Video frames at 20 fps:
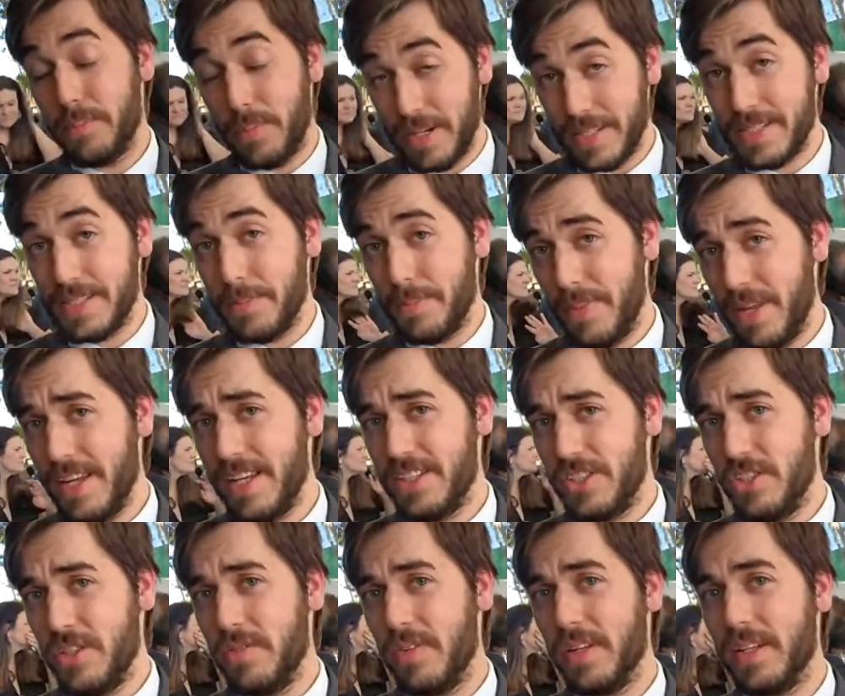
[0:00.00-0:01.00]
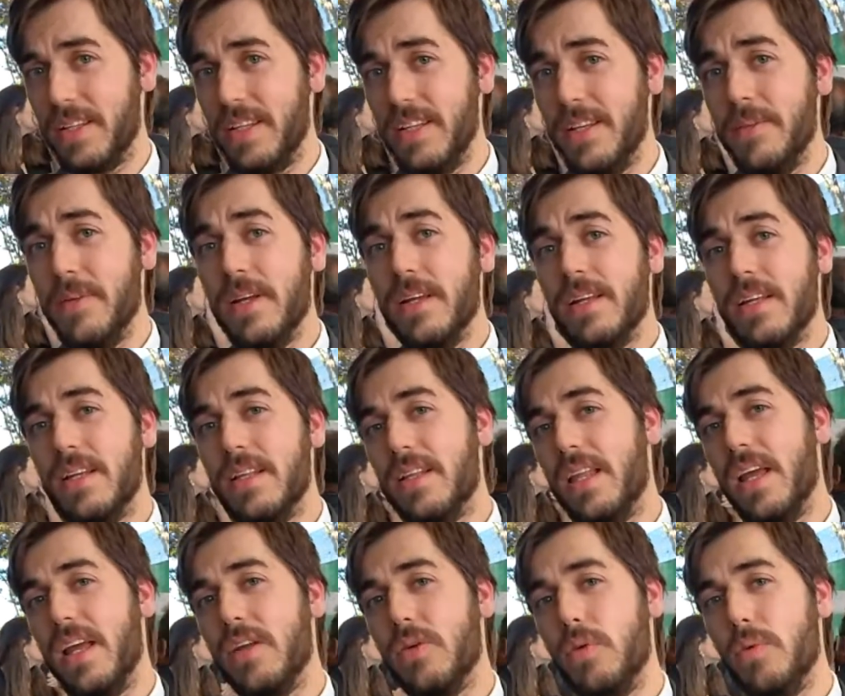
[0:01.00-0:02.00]
participei, estive aqui, que
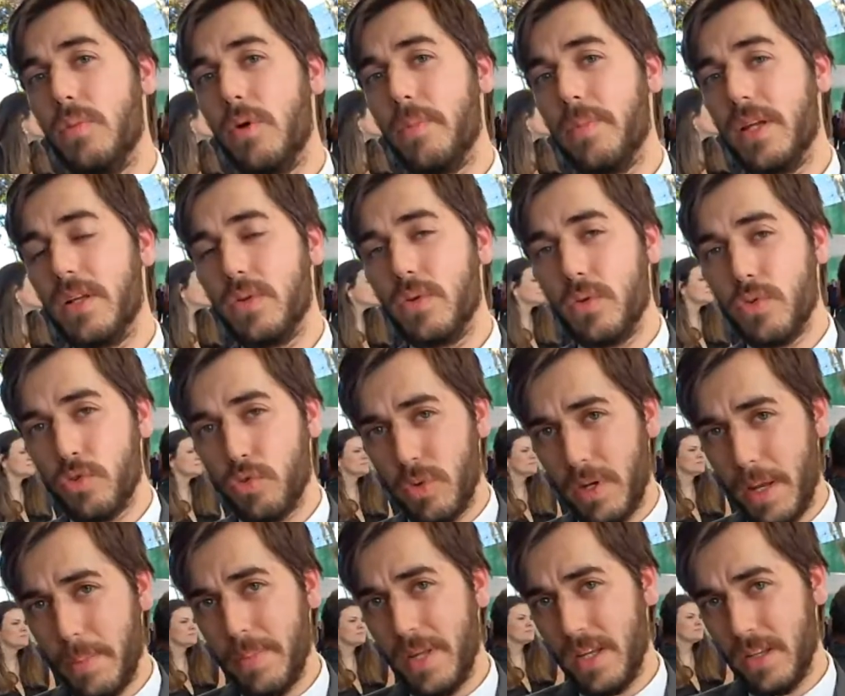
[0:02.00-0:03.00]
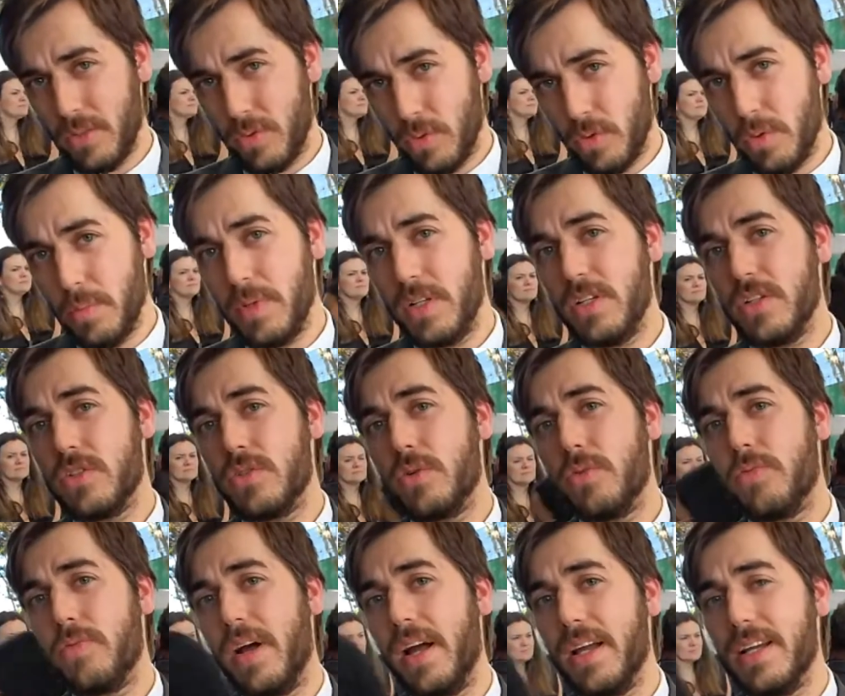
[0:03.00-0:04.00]
tem o momento do juramento que o
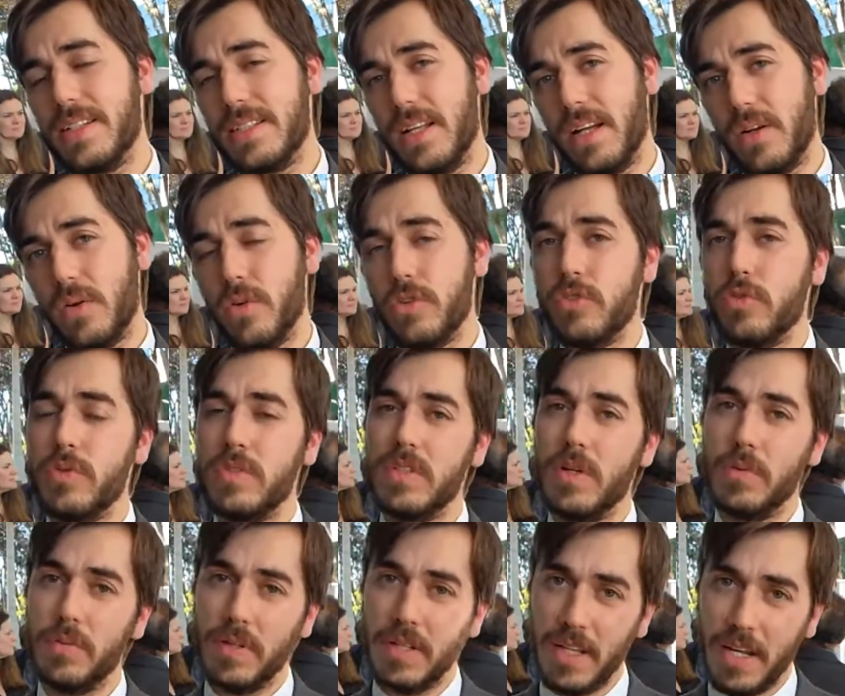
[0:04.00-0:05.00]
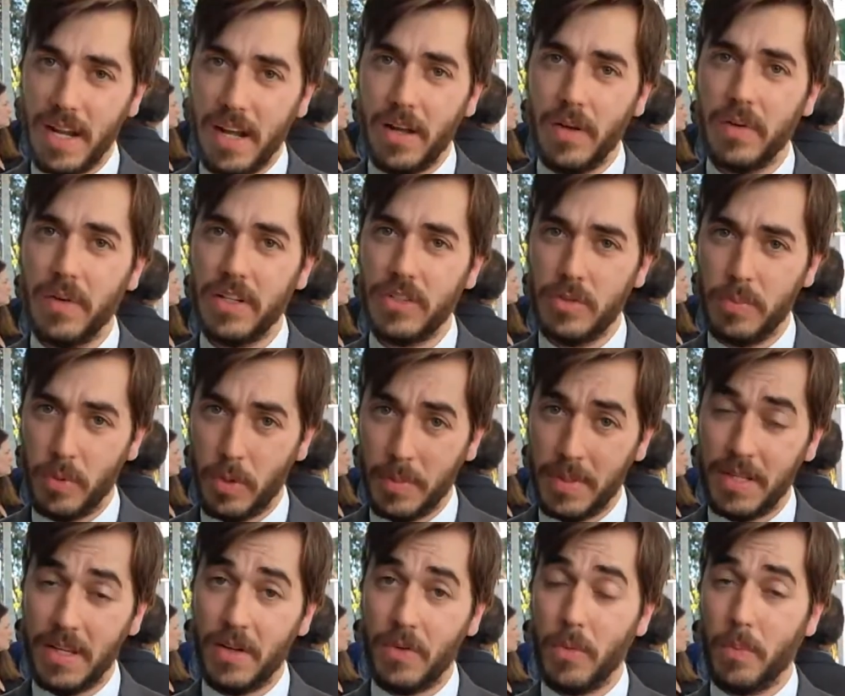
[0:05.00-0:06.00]
ministro faz da Constituição Federal, né, de
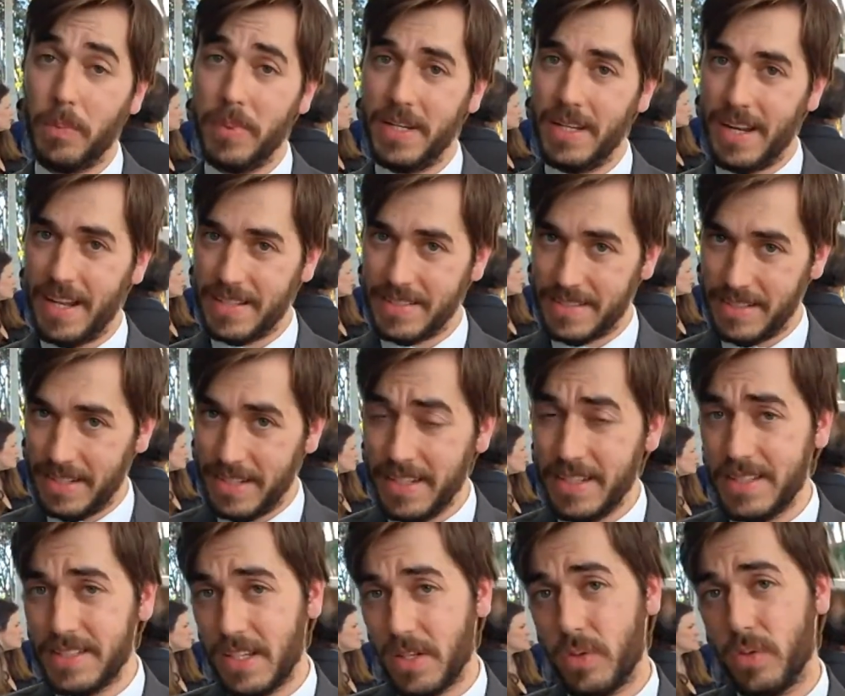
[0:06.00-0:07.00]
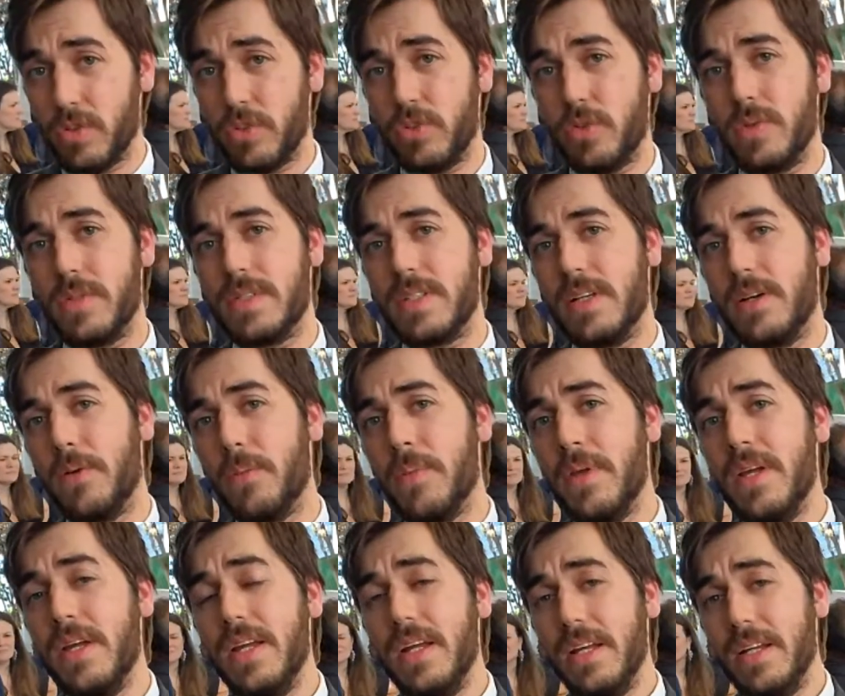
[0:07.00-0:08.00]
prometer cumprir as leis da
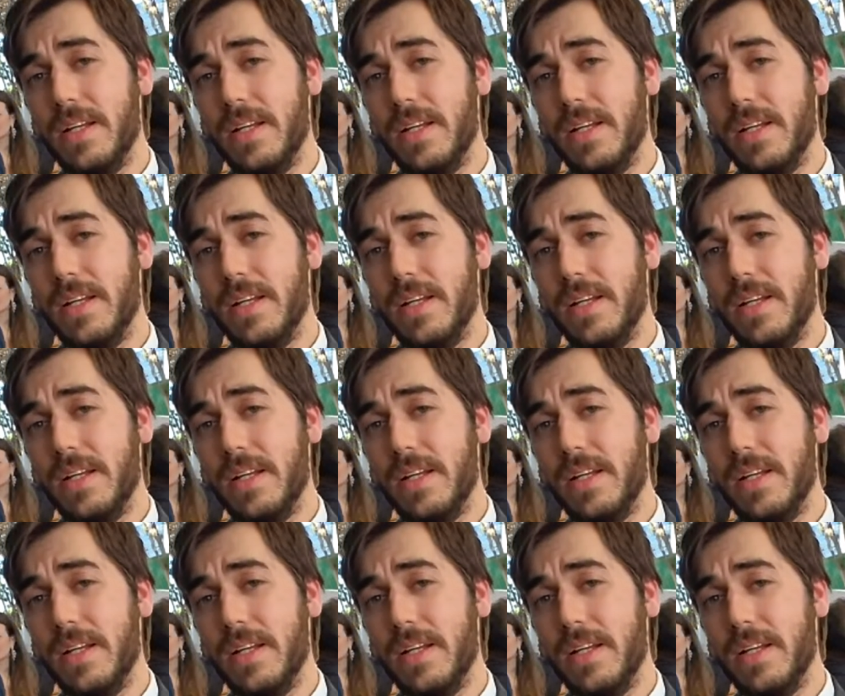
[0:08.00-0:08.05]
Constituição.